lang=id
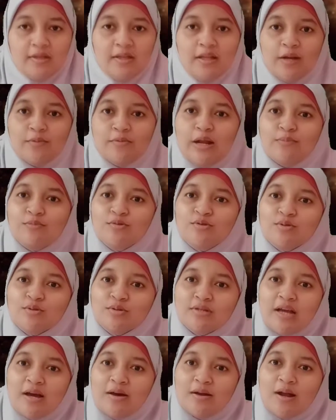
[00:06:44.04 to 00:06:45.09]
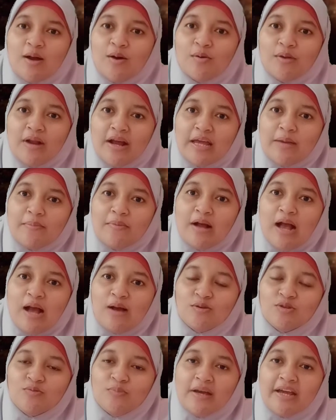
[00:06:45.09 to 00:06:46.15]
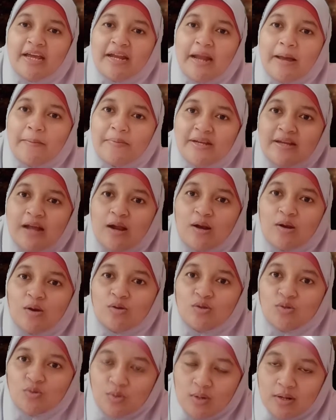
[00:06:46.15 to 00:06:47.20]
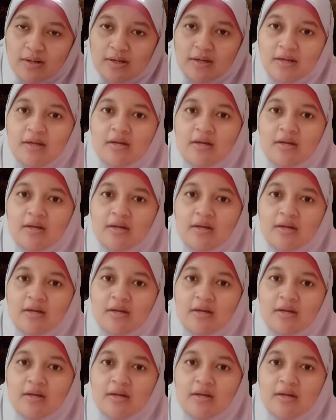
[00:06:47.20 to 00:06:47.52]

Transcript: dengan munculnya orang-orang yang mengaku sebagai nabi dan rasul